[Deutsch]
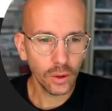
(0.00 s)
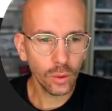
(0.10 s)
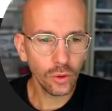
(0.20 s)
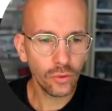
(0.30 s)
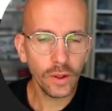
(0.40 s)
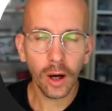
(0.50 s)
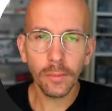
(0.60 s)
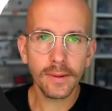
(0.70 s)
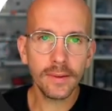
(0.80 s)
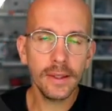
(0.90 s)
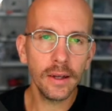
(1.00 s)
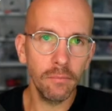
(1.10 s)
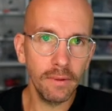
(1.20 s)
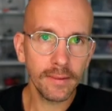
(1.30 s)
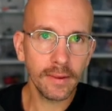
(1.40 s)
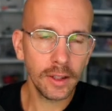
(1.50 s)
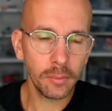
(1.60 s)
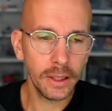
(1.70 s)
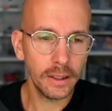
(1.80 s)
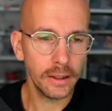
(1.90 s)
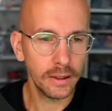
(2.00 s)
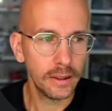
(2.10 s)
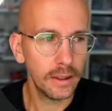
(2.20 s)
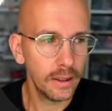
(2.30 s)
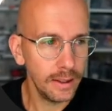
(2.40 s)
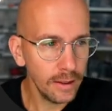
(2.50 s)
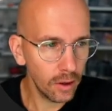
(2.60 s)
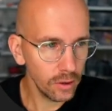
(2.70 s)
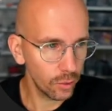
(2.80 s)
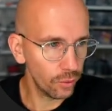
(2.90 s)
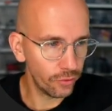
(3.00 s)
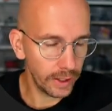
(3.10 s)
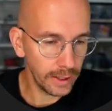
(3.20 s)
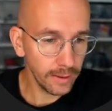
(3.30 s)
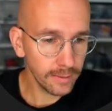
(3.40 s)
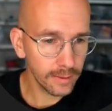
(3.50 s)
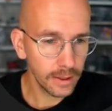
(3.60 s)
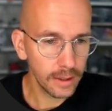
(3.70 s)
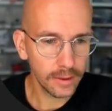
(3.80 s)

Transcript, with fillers: Und wir haben jetzt hier ein wesentlich mehr Inhalt und Files.